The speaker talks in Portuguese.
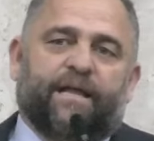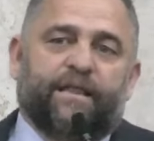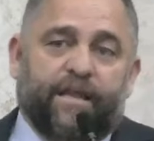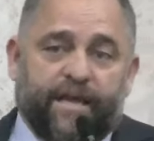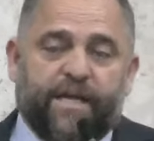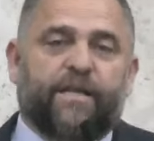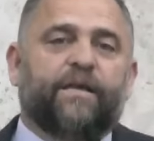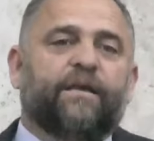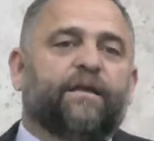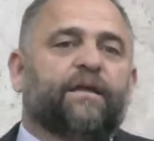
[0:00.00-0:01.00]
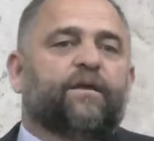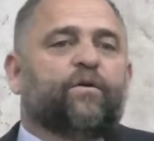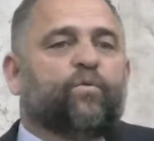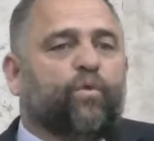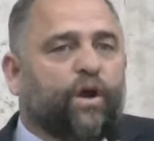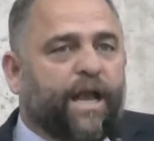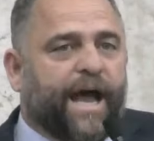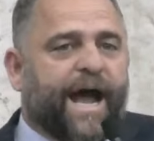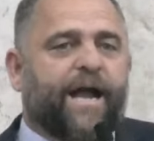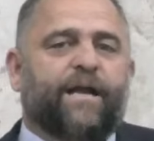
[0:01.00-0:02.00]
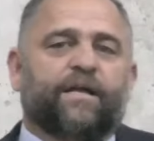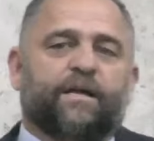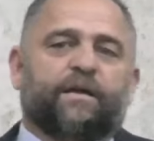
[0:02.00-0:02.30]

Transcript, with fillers: nele um olhar